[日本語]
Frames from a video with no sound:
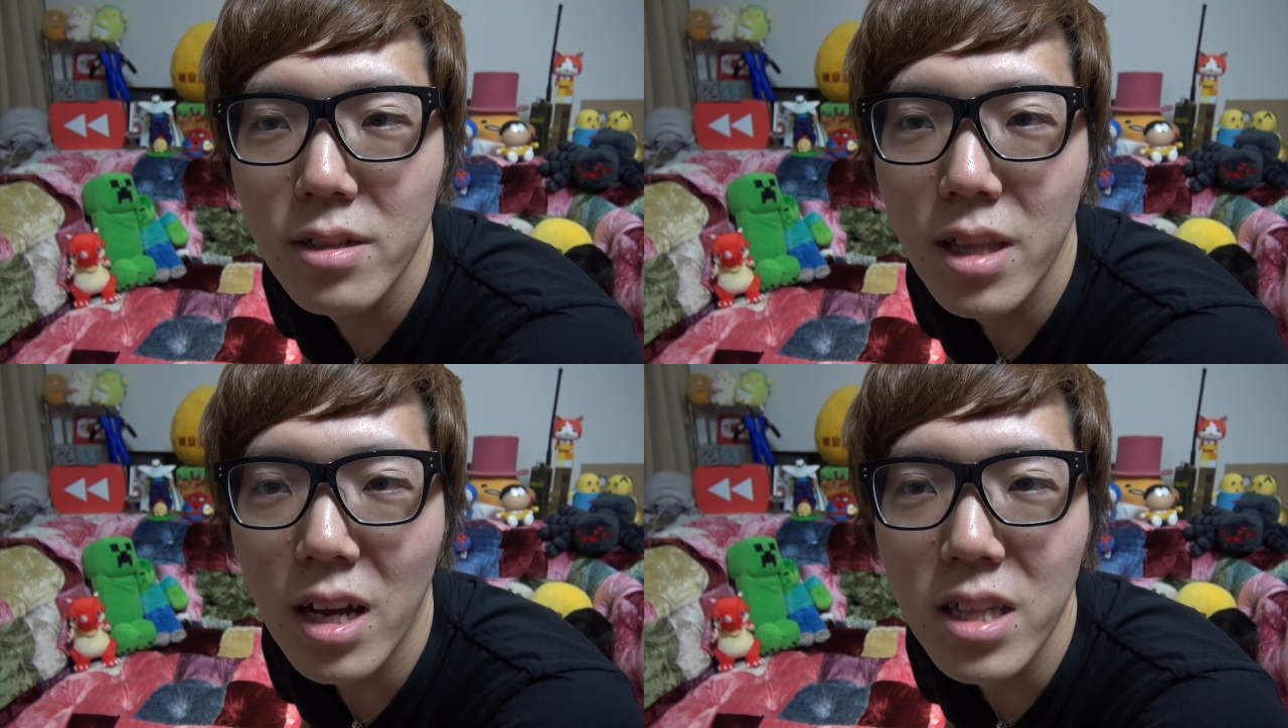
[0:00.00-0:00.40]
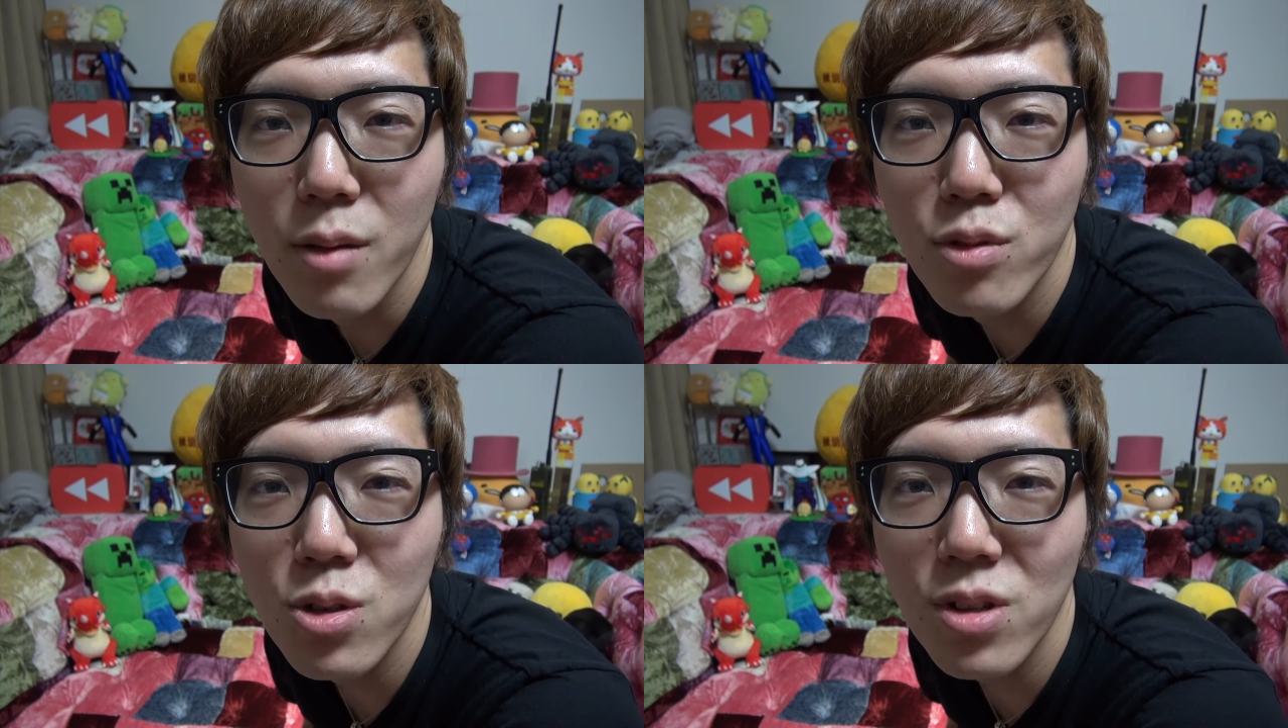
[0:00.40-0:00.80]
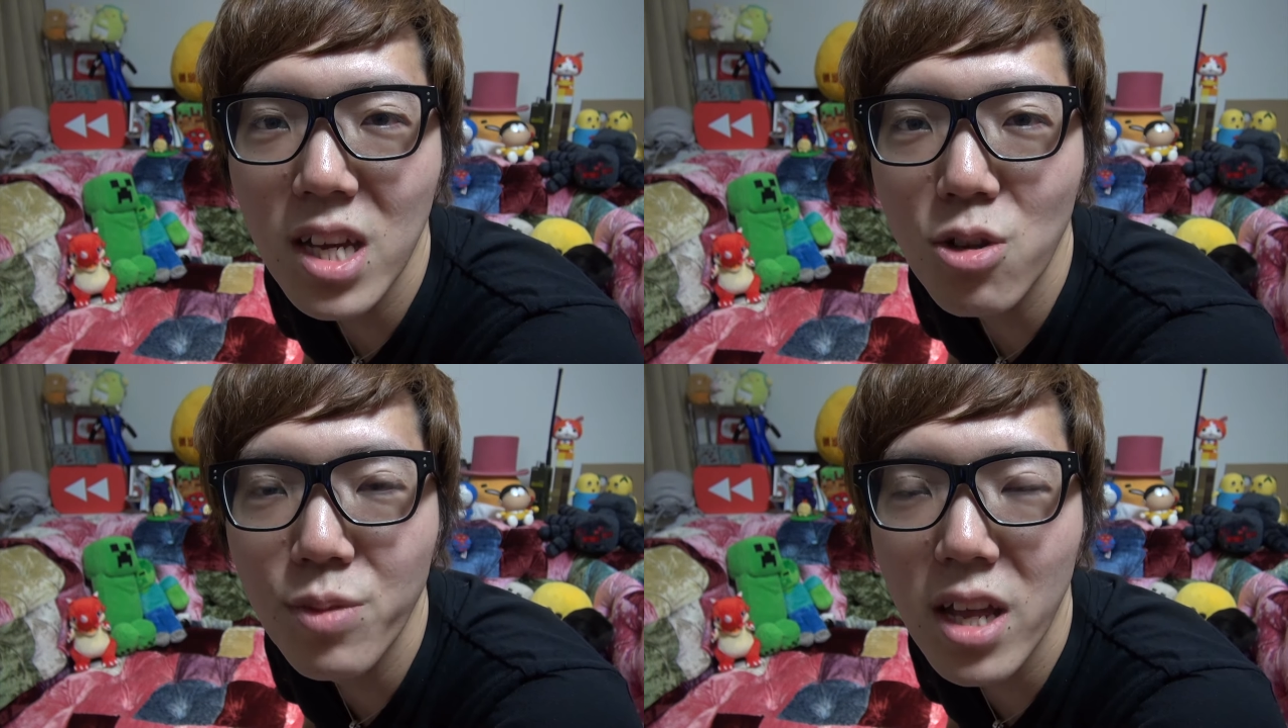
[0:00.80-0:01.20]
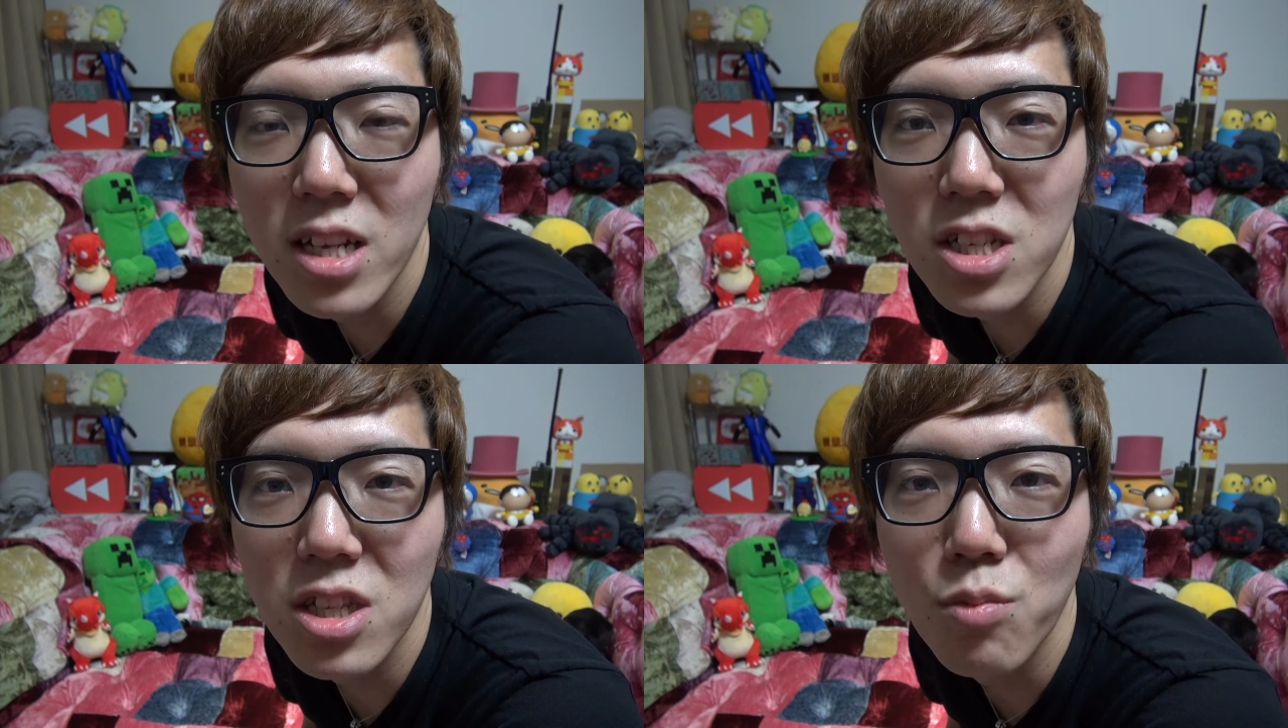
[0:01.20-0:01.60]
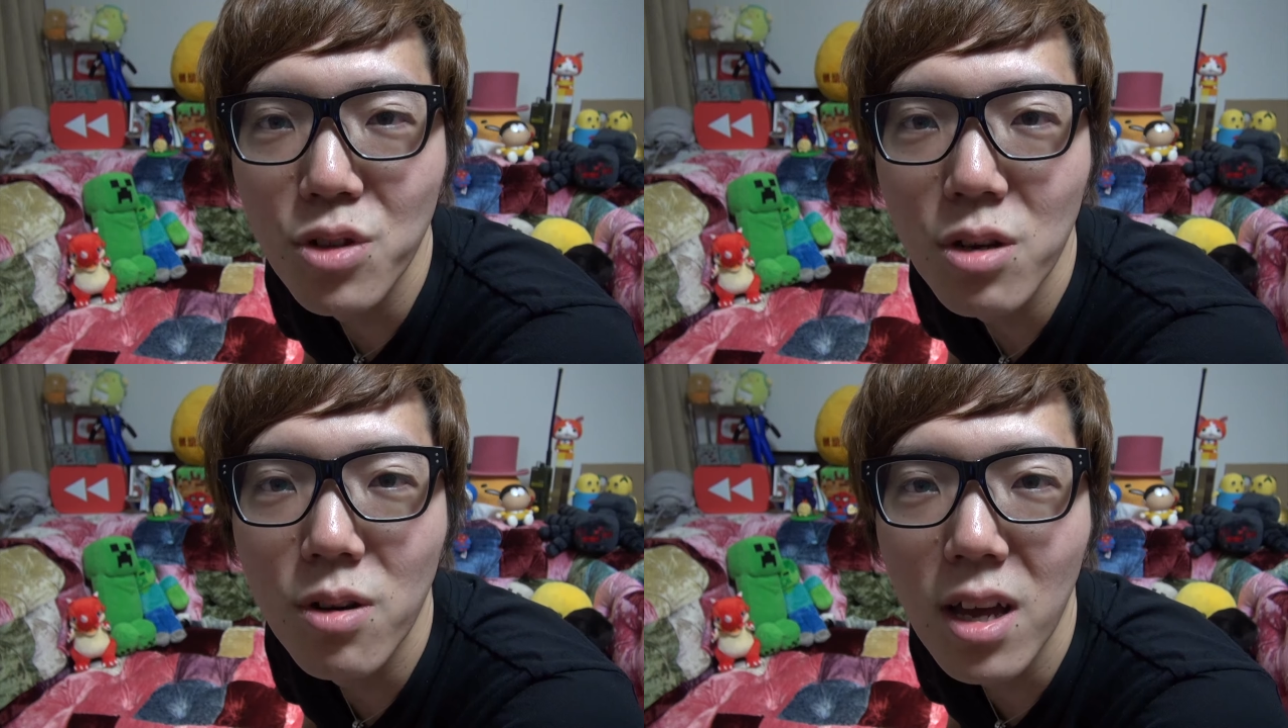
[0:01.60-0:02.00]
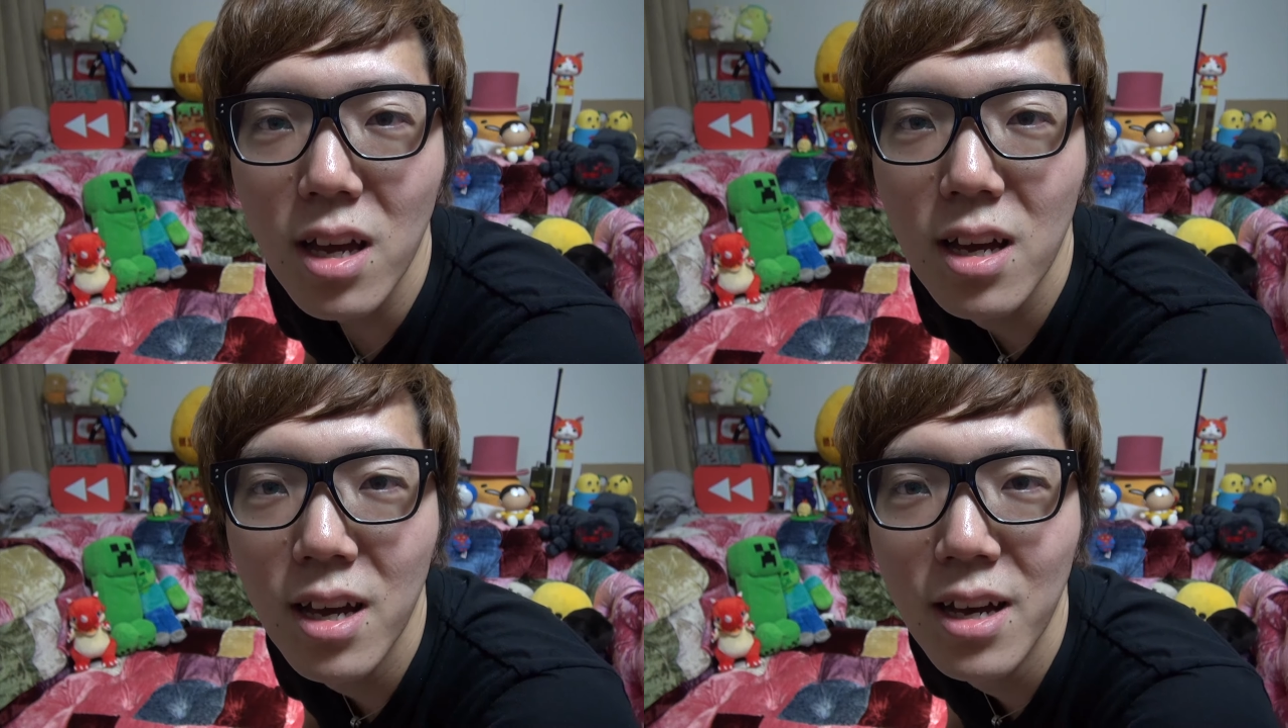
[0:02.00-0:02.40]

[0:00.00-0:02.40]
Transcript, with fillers: なんか眠そうな人みたいになっちゃってるもんね、これ